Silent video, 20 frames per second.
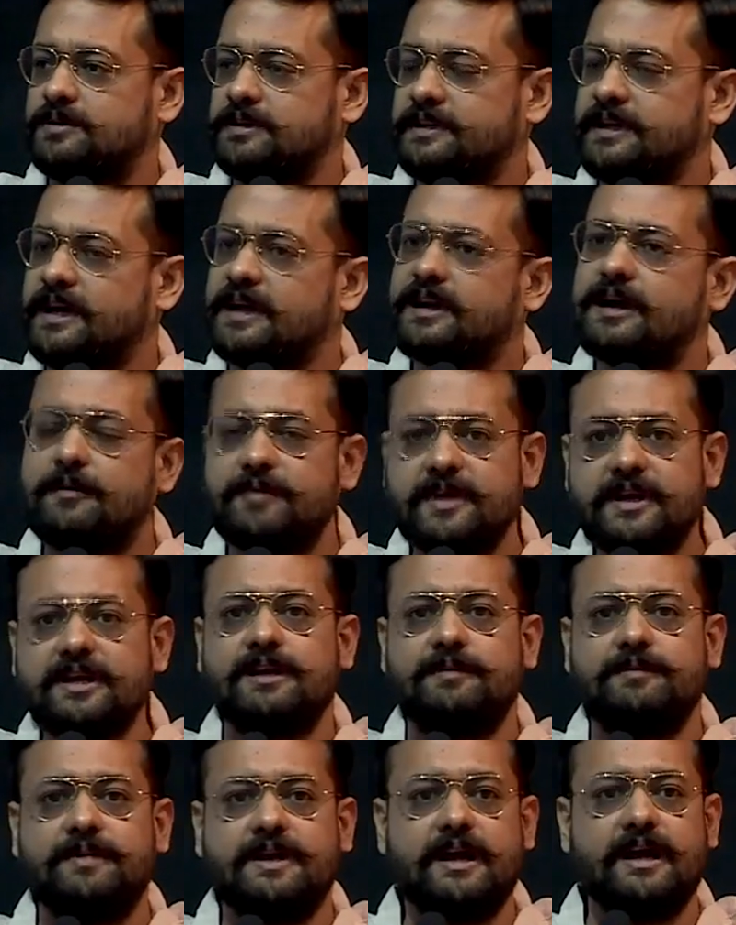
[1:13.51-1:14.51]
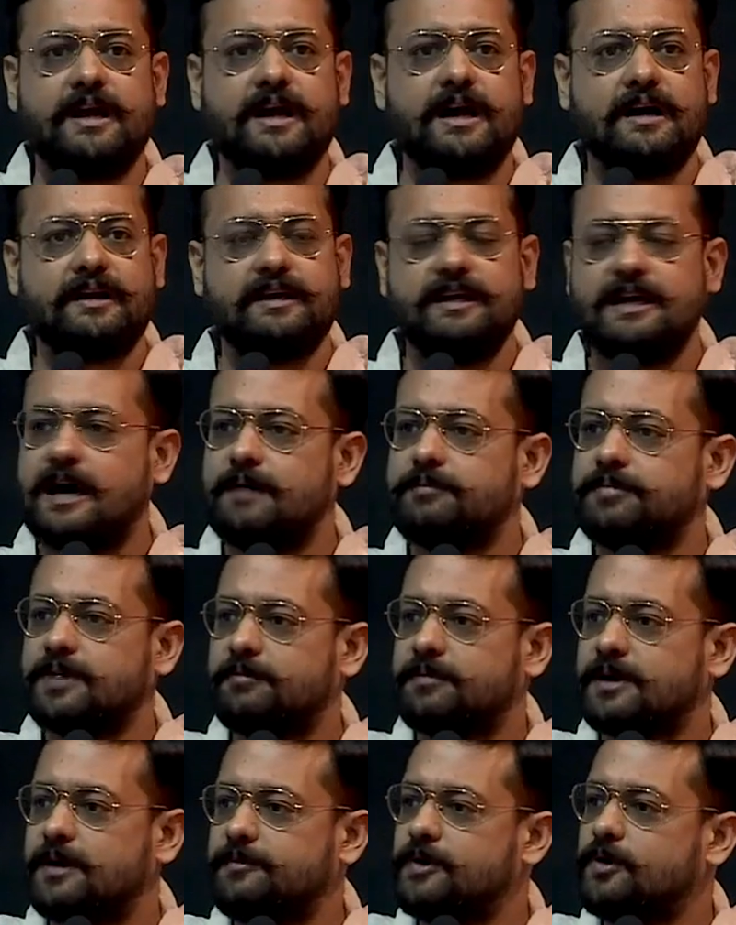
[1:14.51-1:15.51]
या कभी नहीं मिलेगा कि आप
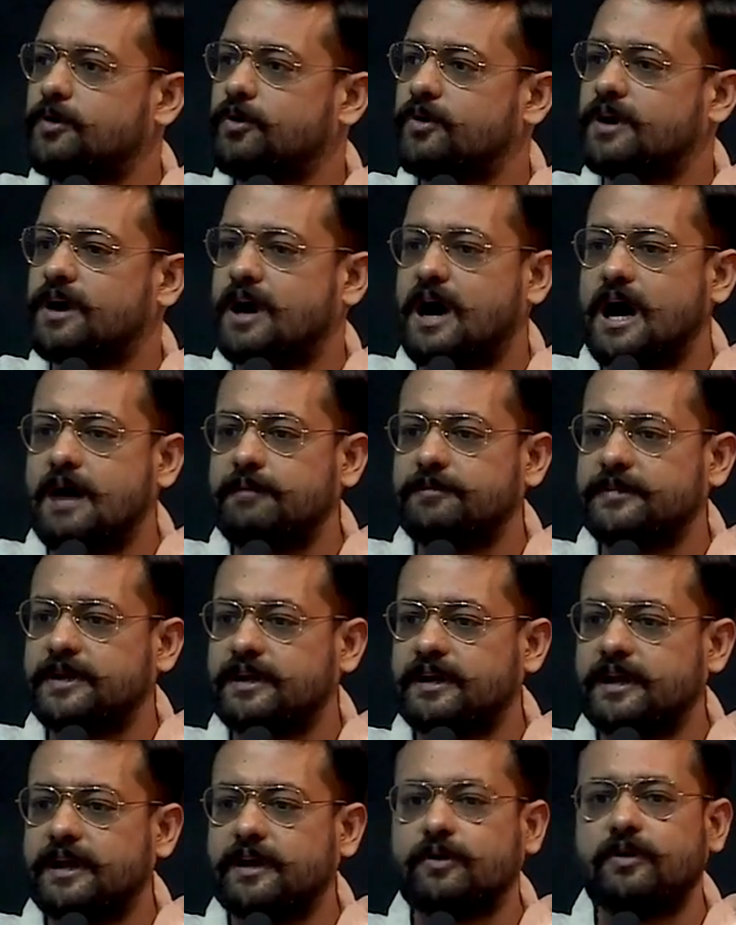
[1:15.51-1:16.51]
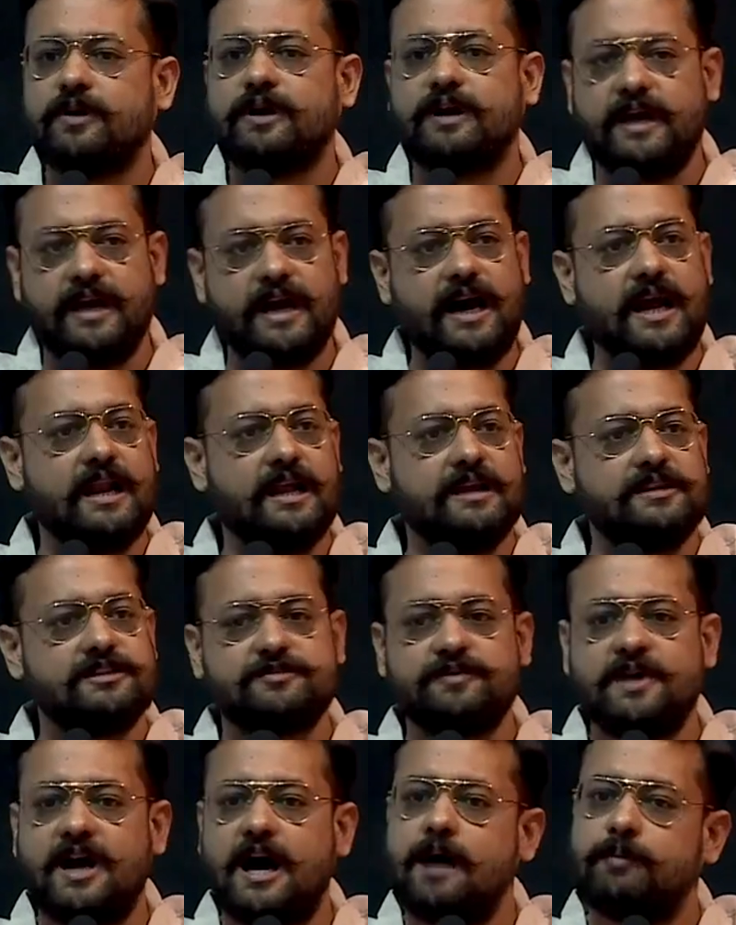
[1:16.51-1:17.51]
अब कभी कोई ख्वाब देख रहे हैं कोई ख्याल है
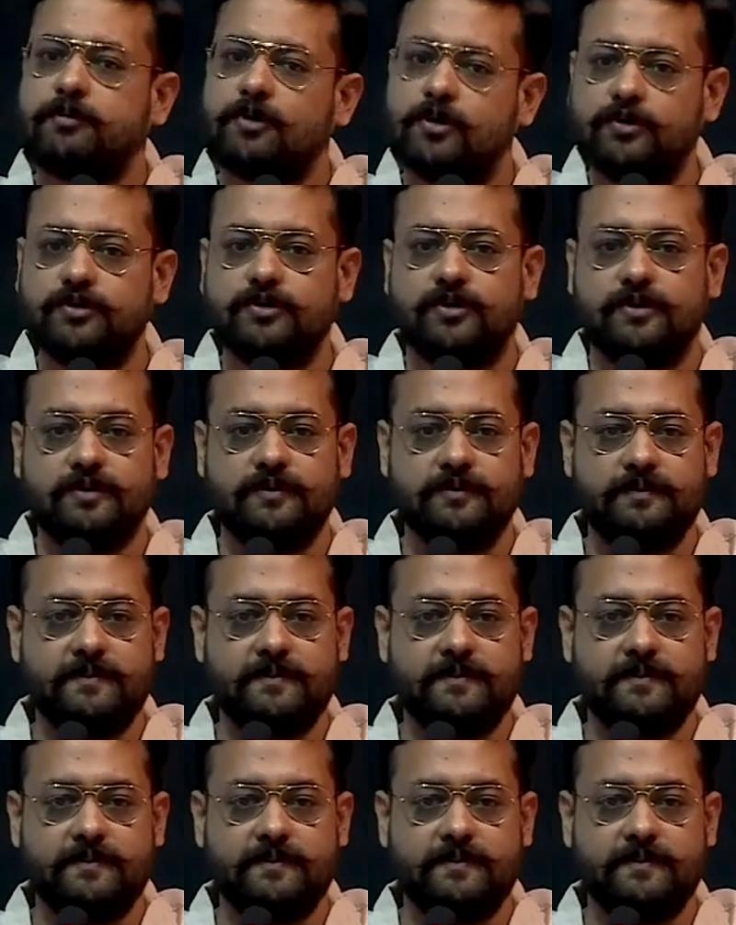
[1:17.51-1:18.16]
जिसमें आप खुद हों